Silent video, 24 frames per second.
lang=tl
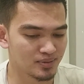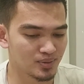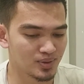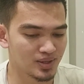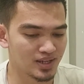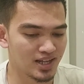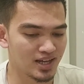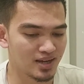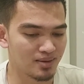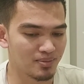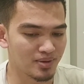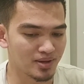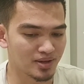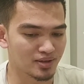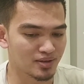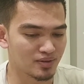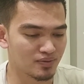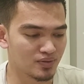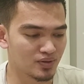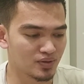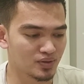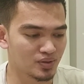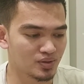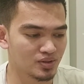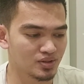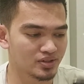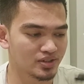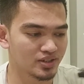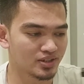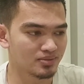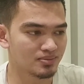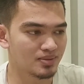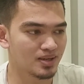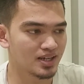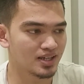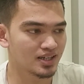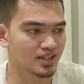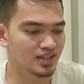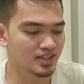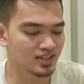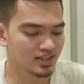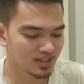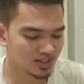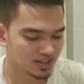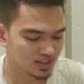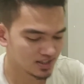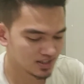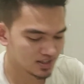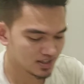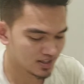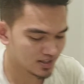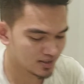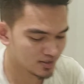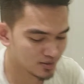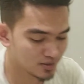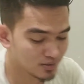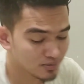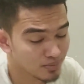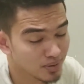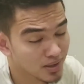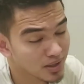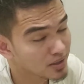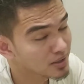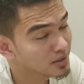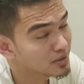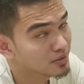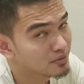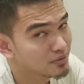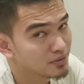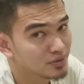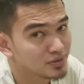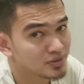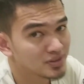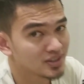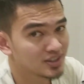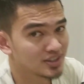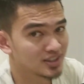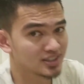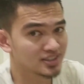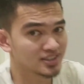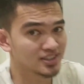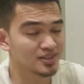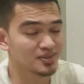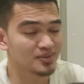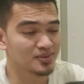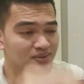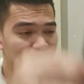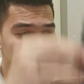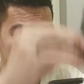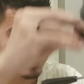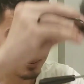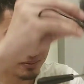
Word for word: walang microphone holder. Bakit? Itong microphone ko kasi